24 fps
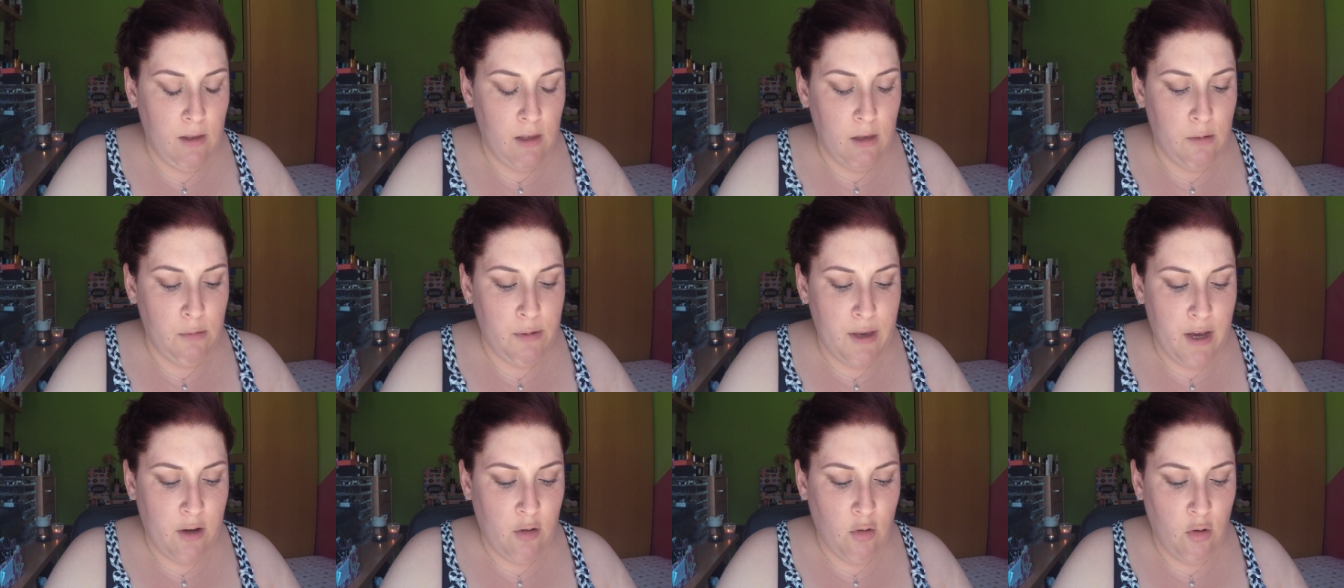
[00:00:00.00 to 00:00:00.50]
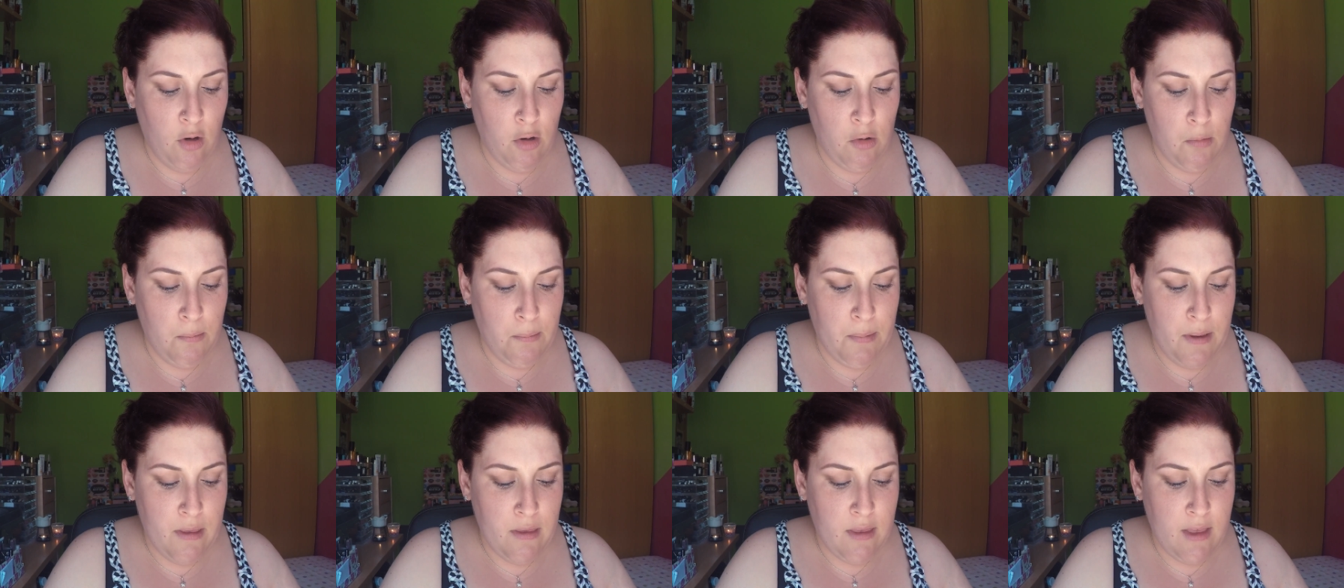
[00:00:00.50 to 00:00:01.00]
voy a coger un
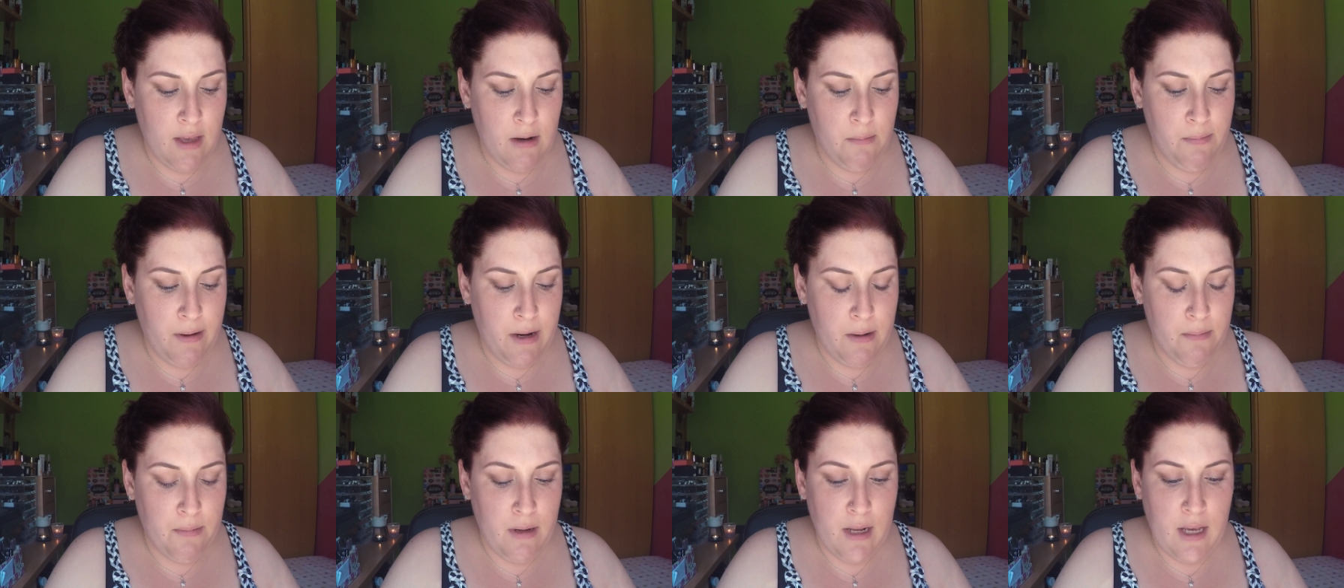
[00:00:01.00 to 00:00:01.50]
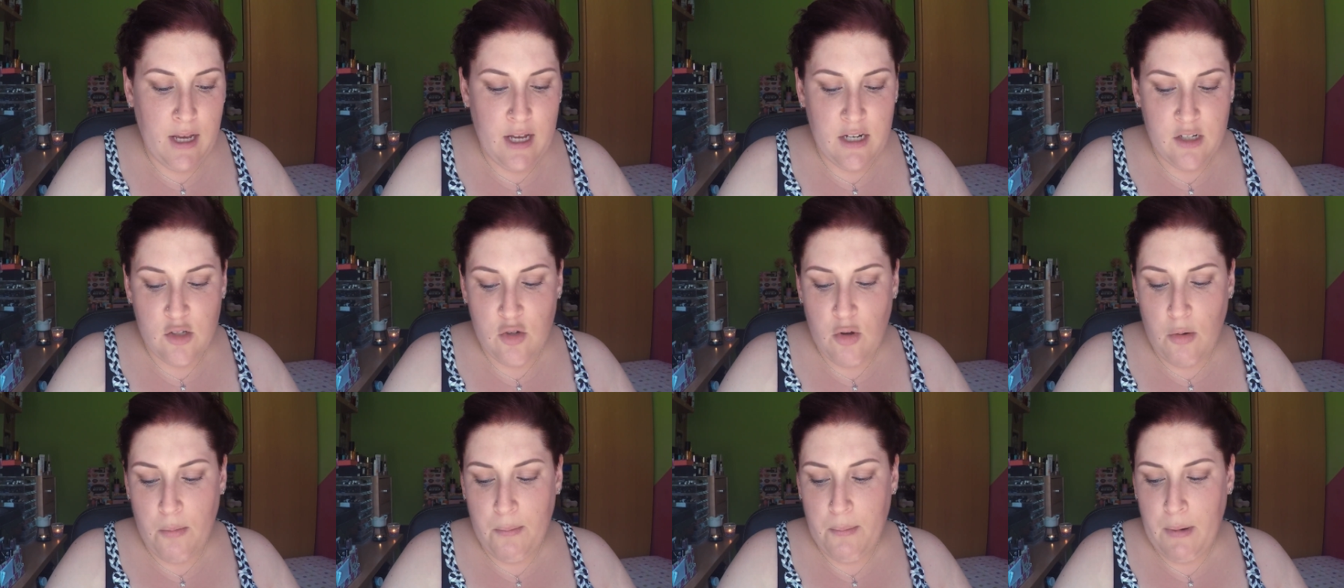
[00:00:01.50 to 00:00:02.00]
pincel para aplicar
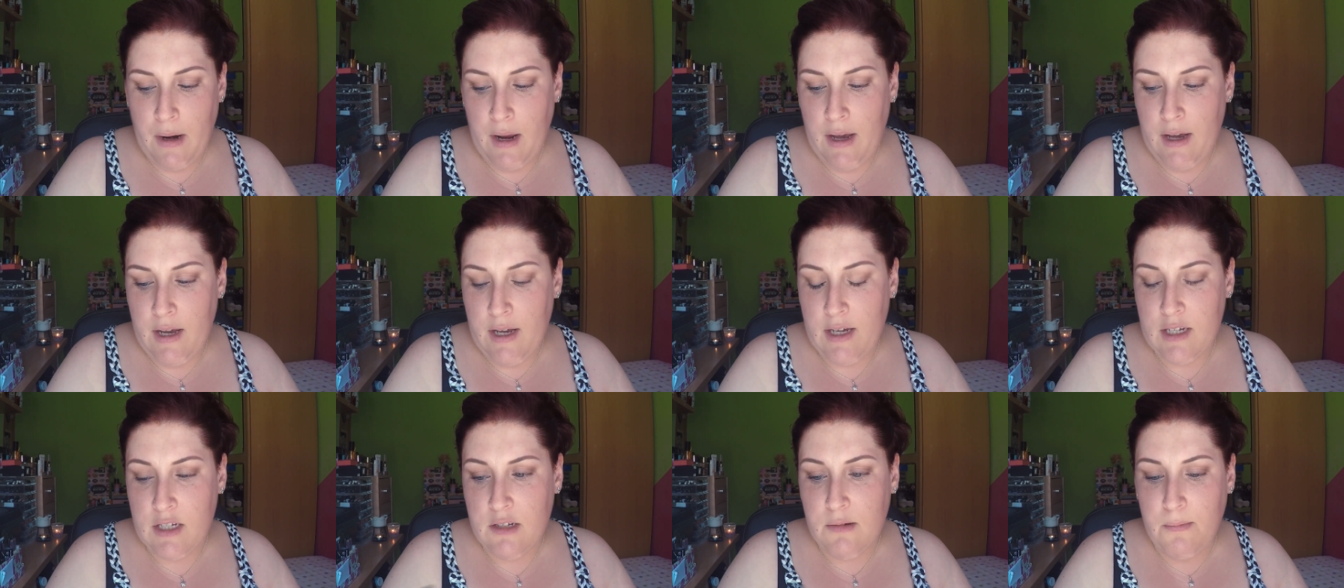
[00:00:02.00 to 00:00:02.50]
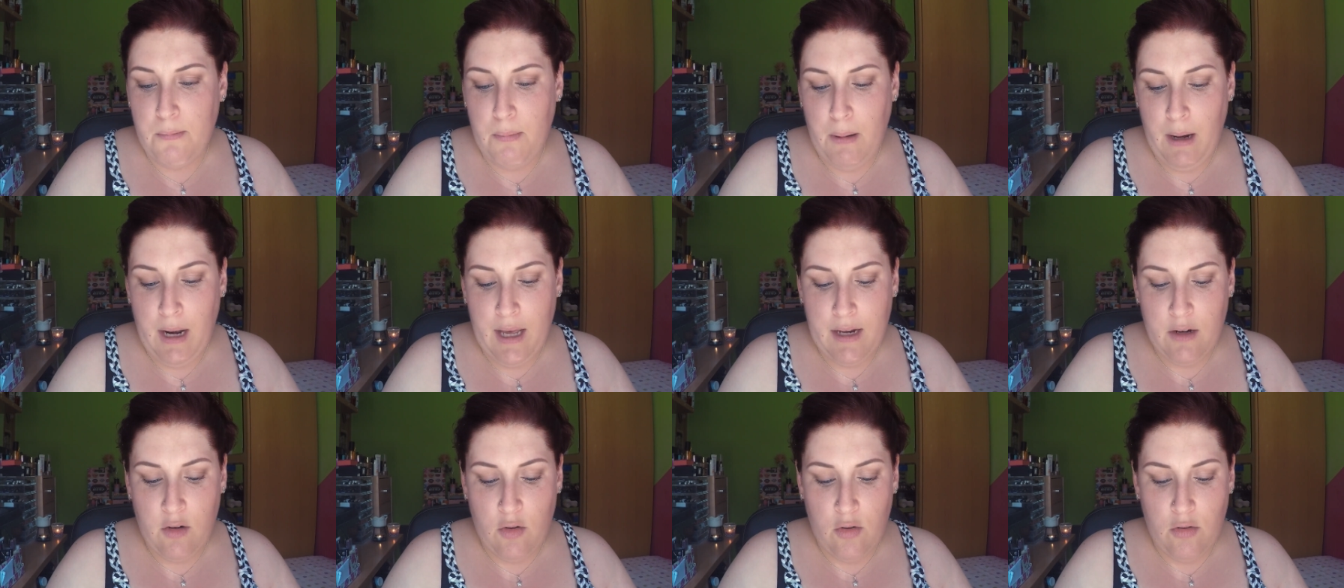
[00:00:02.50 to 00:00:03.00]
sombras
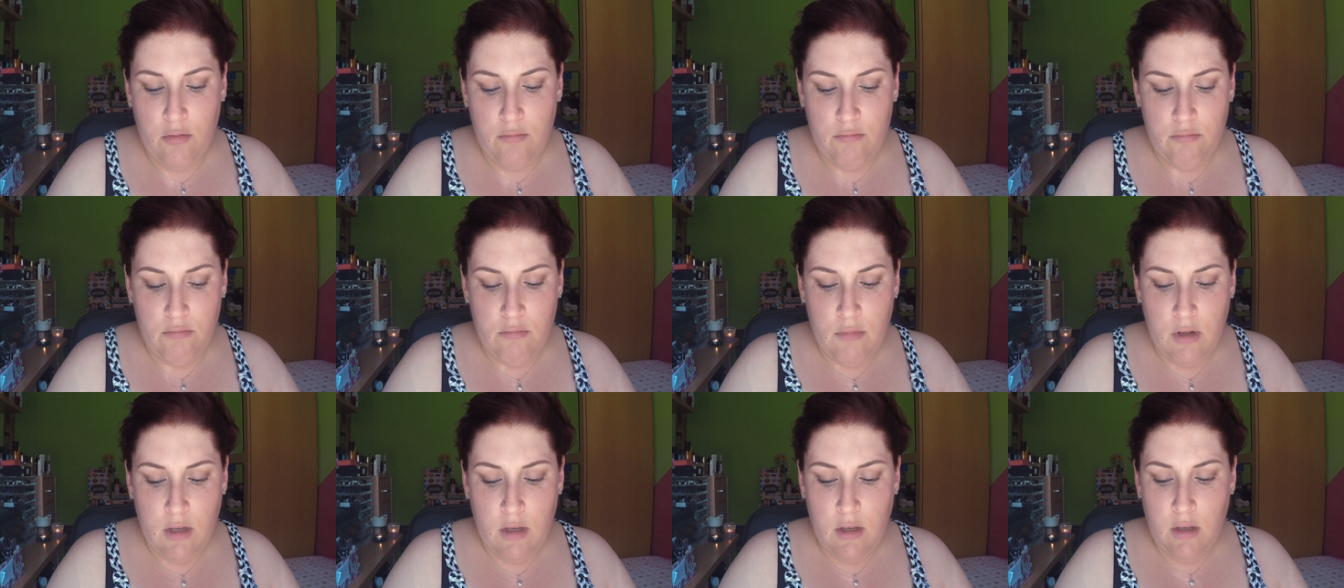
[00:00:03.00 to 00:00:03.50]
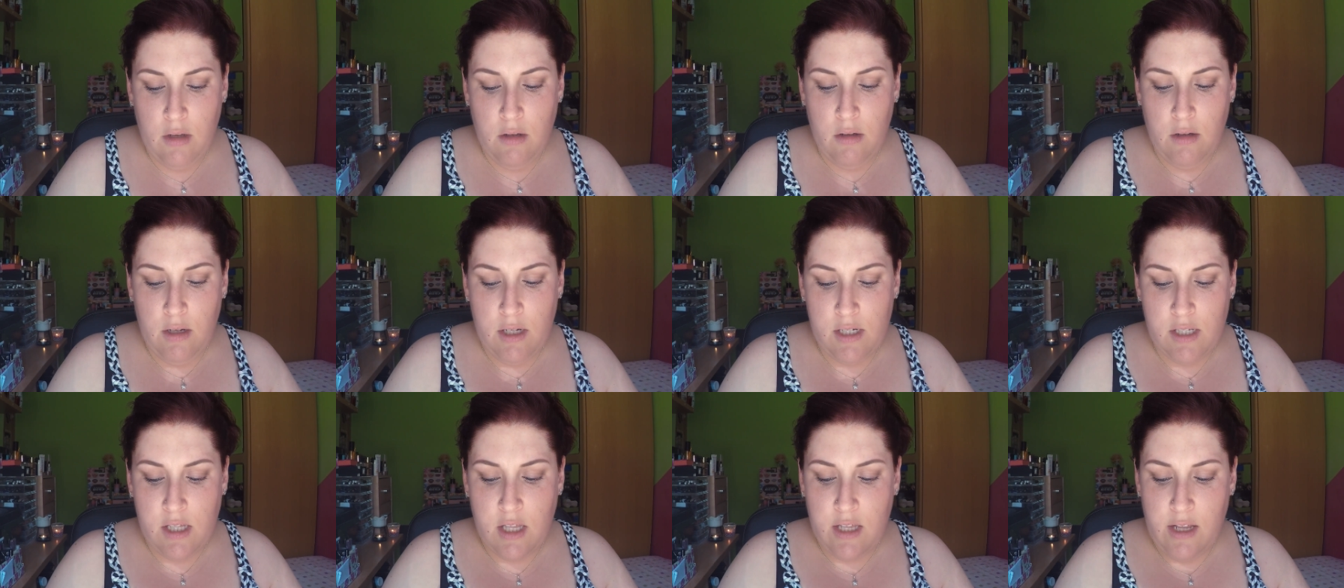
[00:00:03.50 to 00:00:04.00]
plano
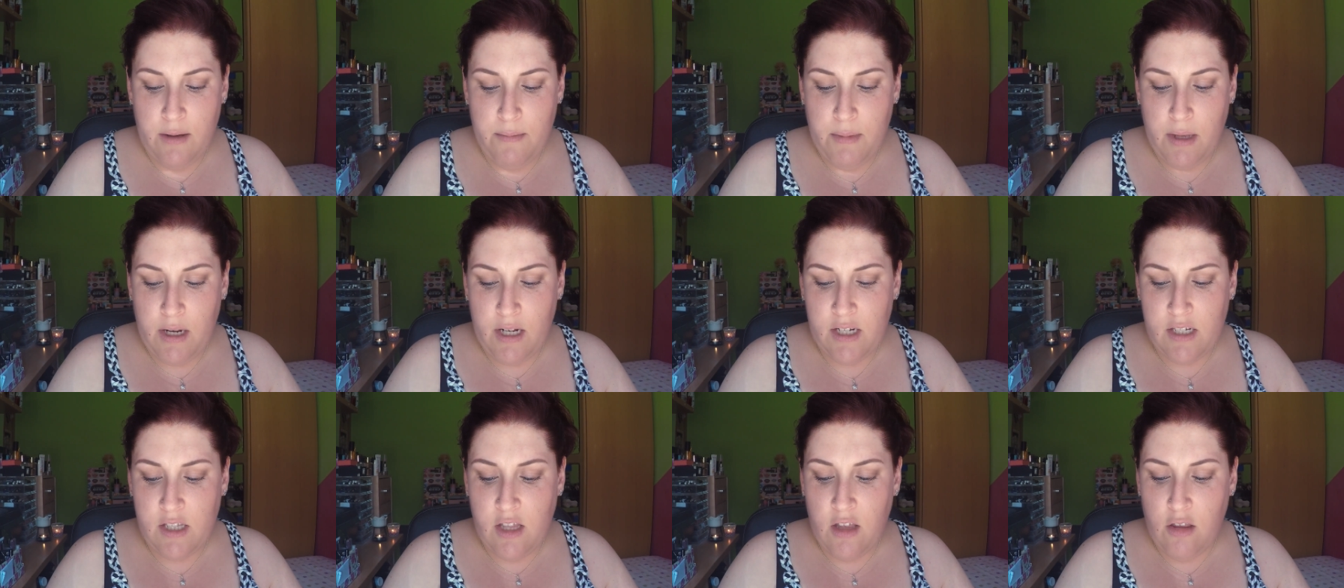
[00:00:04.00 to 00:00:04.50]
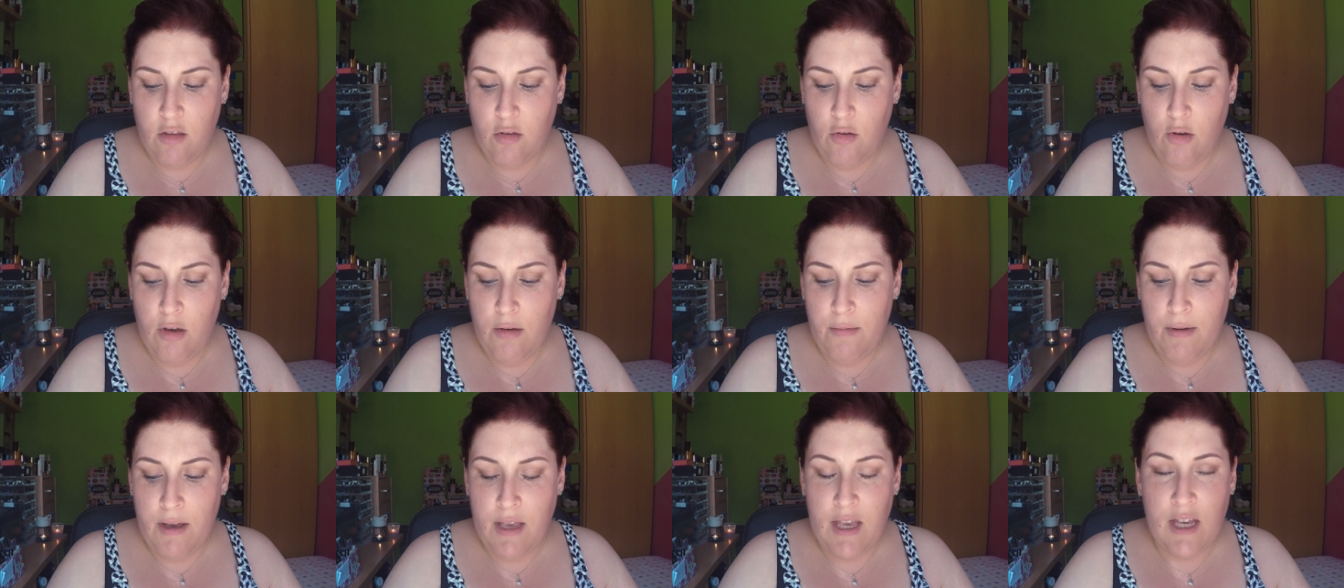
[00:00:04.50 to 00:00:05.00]
este también es de
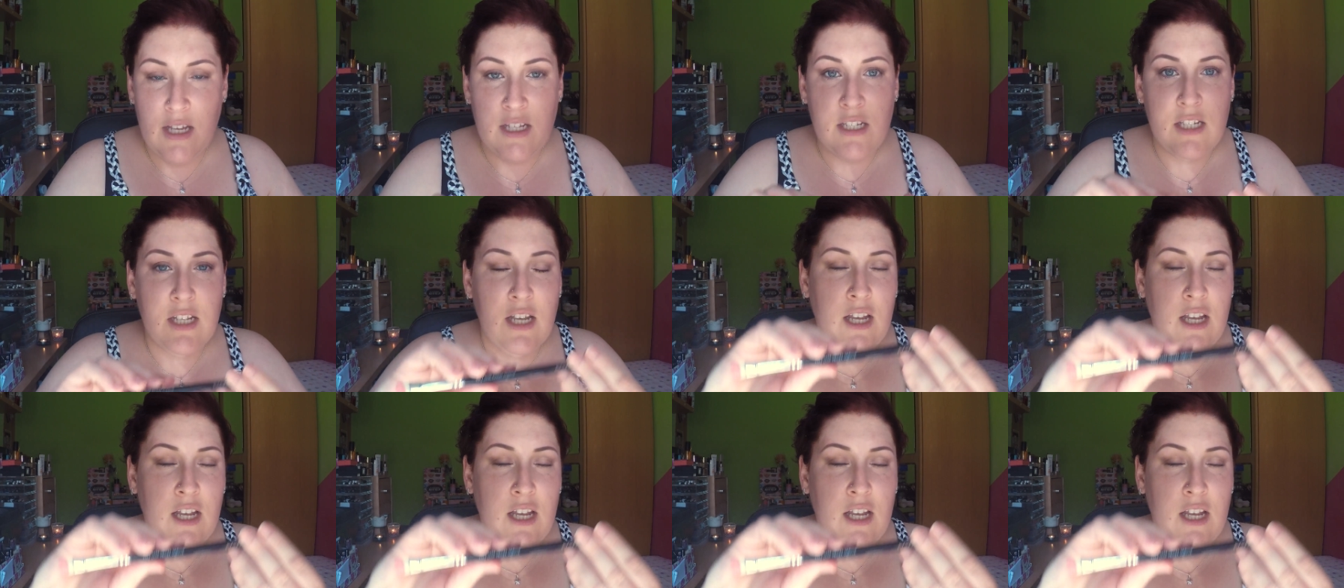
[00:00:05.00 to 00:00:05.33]
Zoeva y es